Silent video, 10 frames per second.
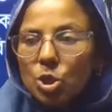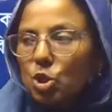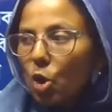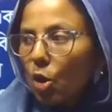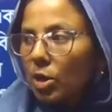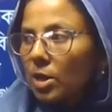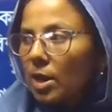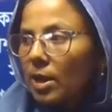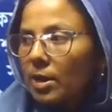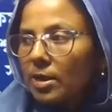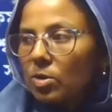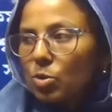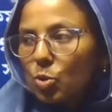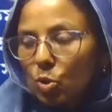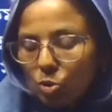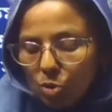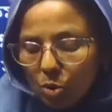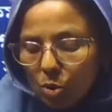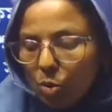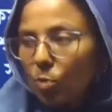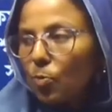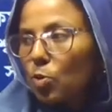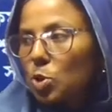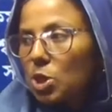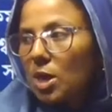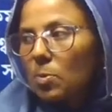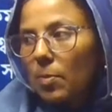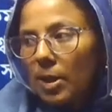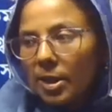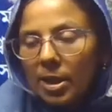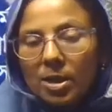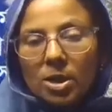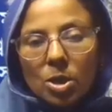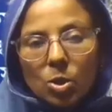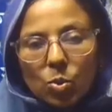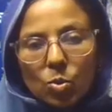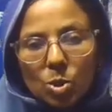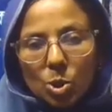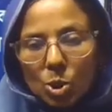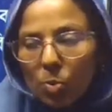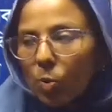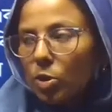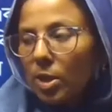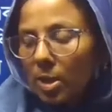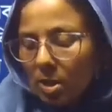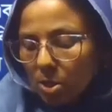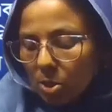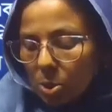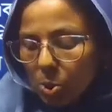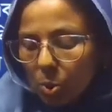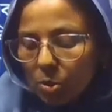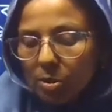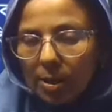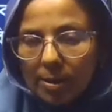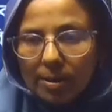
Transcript: সরকারের তথ্য ও প্রচার বিভাগে উচ্চ পদে যোগ দেন